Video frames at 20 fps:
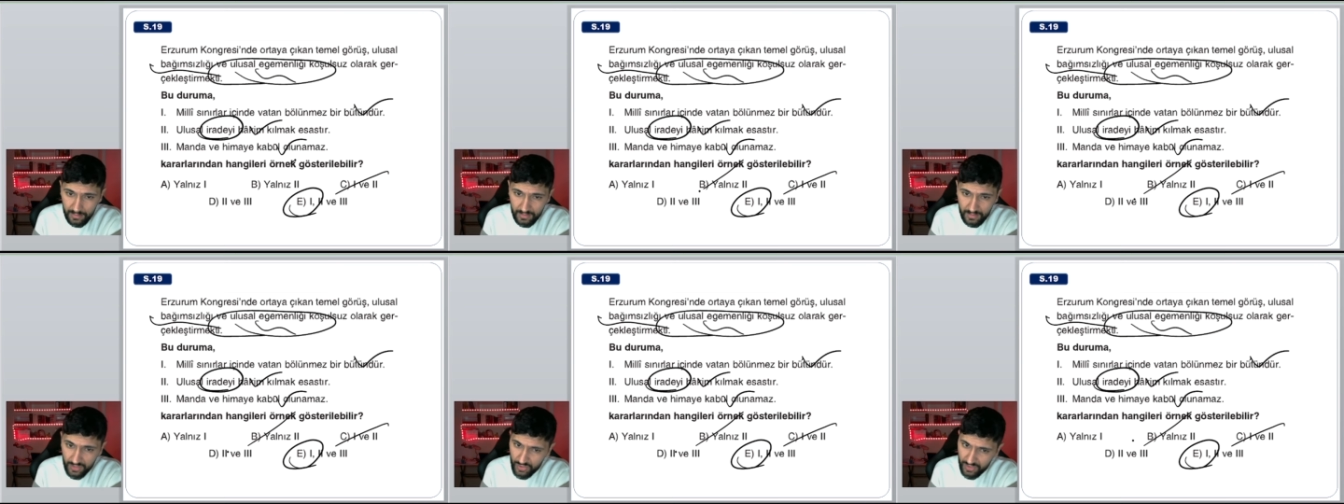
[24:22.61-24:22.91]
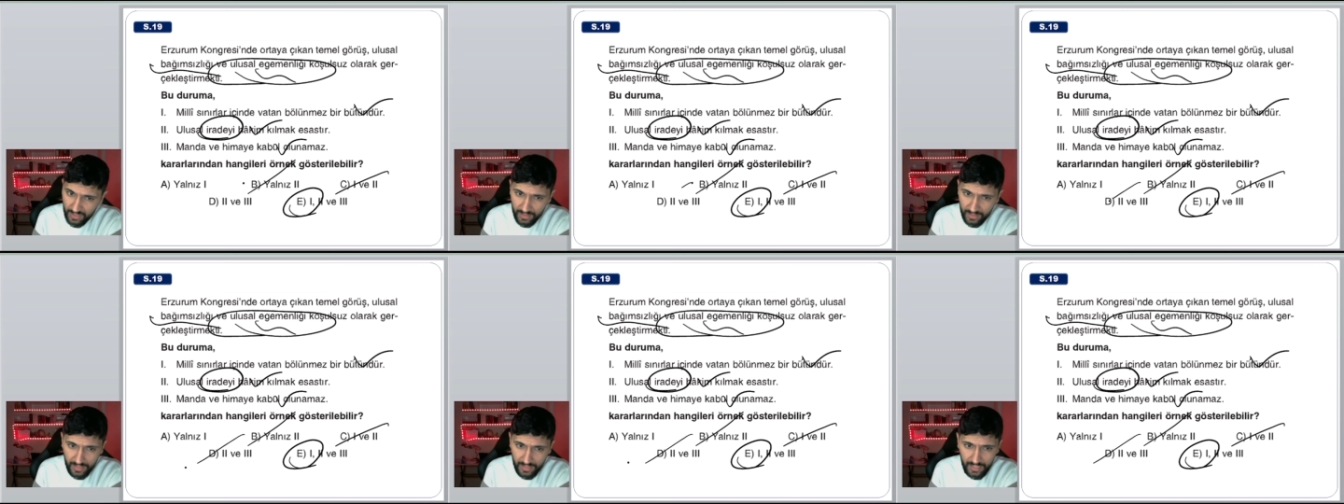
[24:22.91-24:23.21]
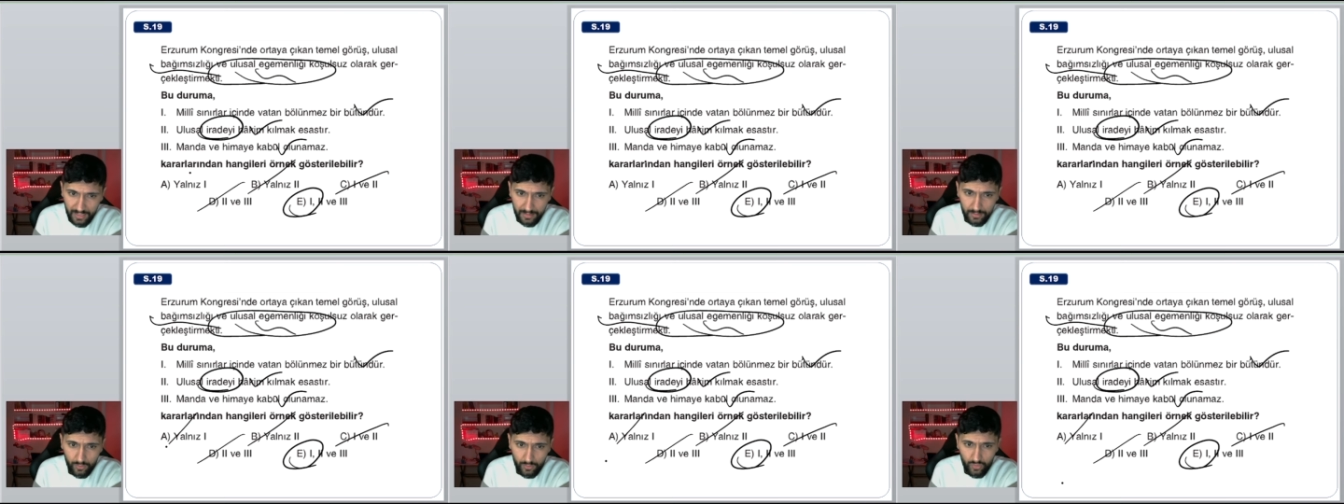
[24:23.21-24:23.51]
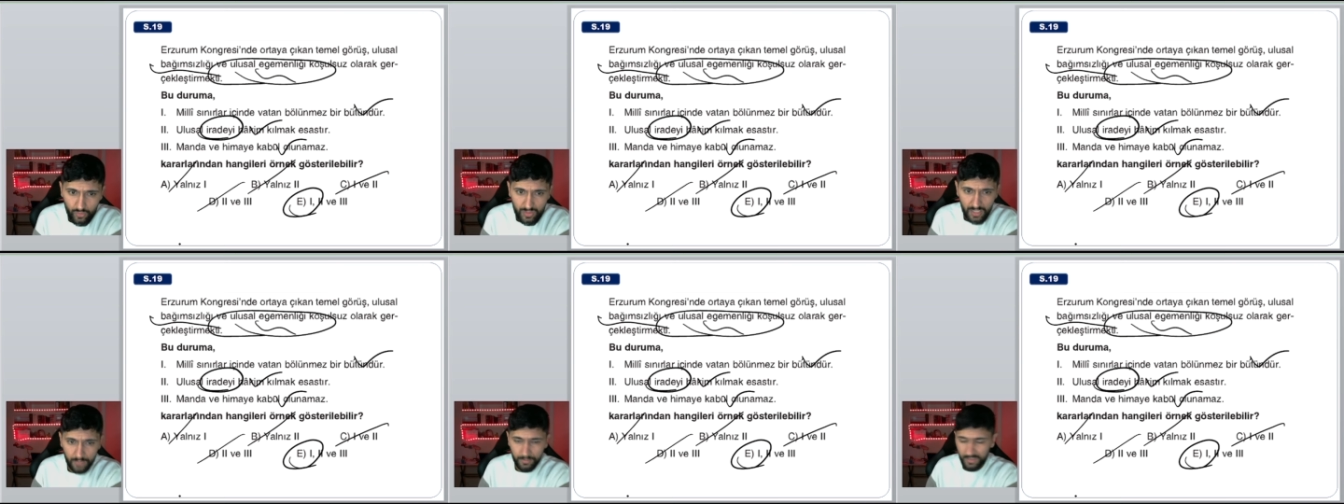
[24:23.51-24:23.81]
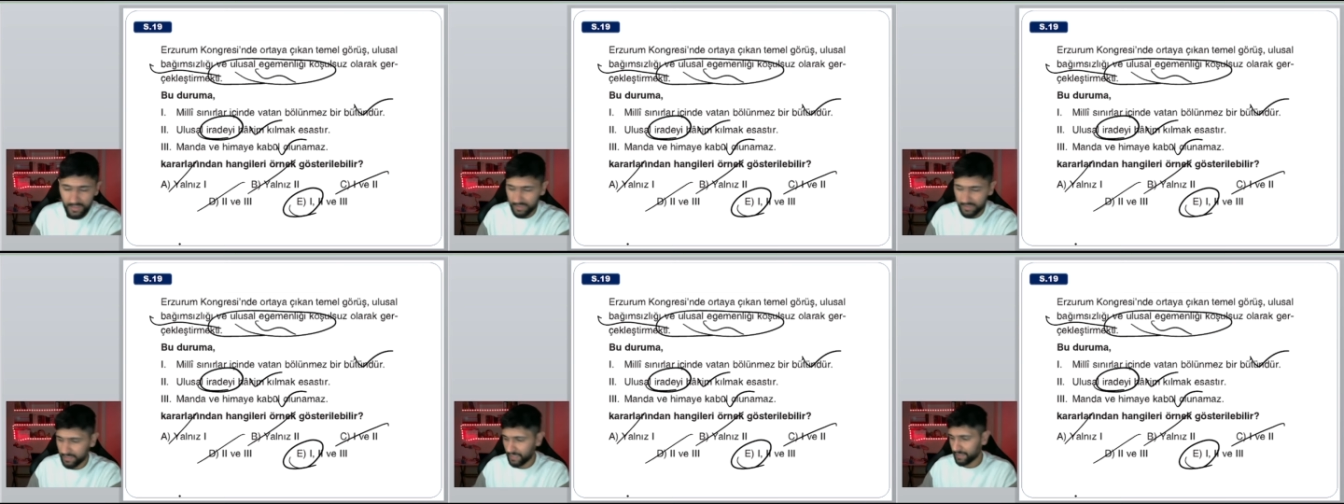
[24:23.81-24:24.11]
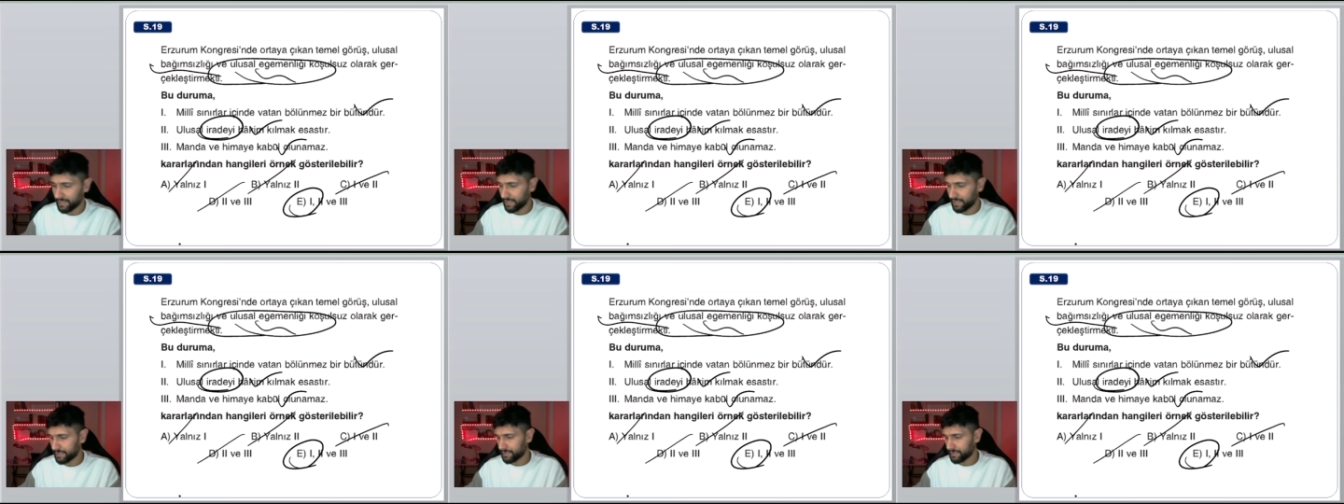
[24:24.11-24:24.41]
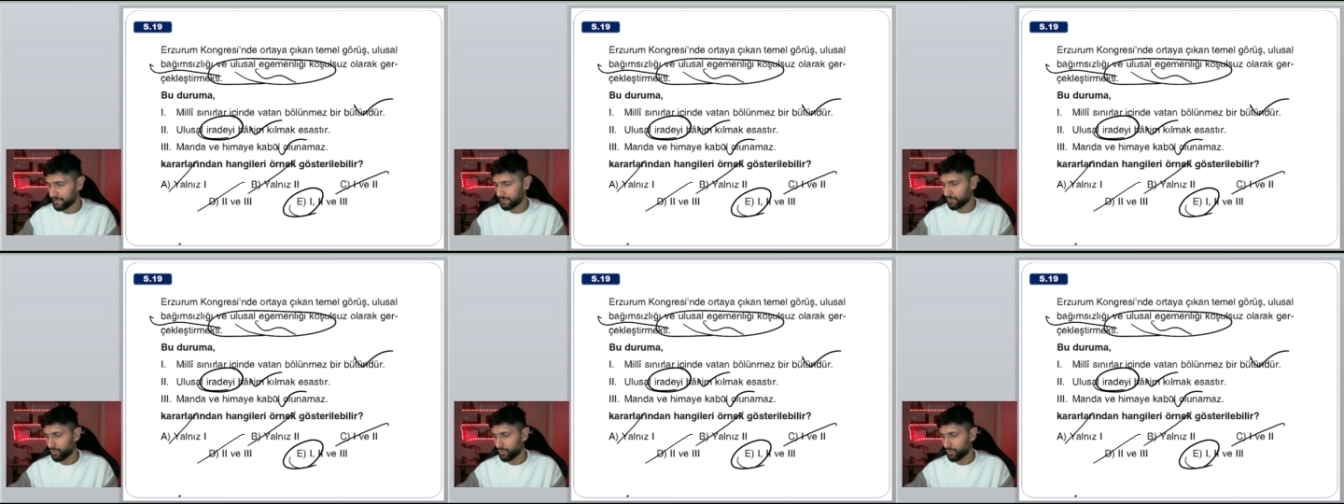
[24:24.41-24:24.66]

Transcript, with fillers: İnşallah güzel bir tekrar